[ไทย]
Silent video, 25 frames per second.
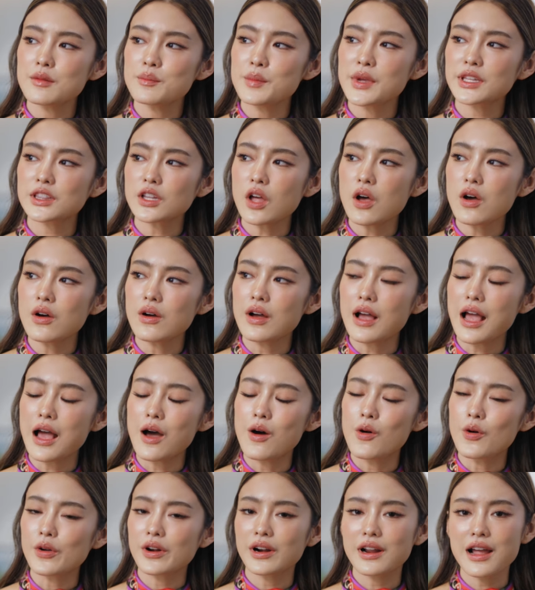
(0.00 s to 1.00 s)
ไม่ต้อง
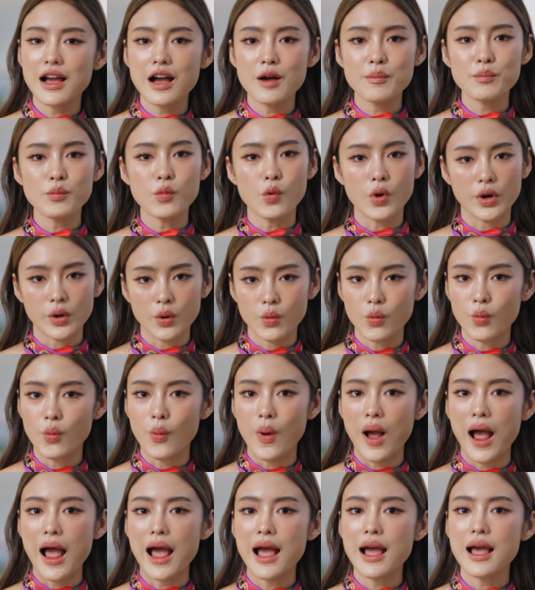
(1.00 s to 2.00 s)
เอาเรื่องปวดหัว